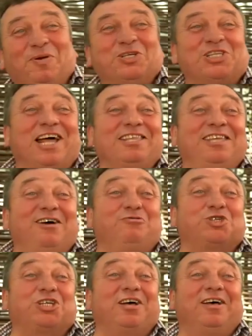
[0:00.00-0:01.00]
Пришла
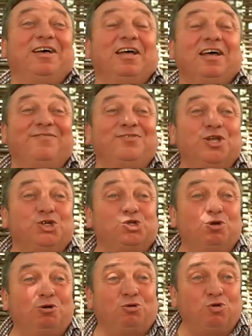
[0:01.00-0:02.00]
девушка в
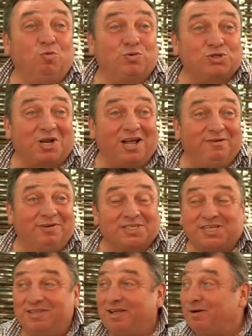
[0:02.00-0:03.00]
ночной клуб
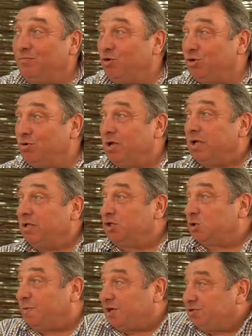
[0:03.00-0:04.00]
устраиваться на работу, но
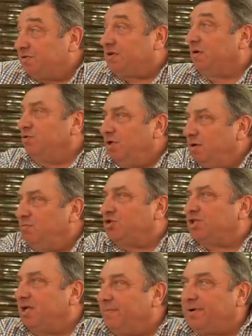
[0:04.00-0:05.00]
ну, спрашивают, к кому ей можно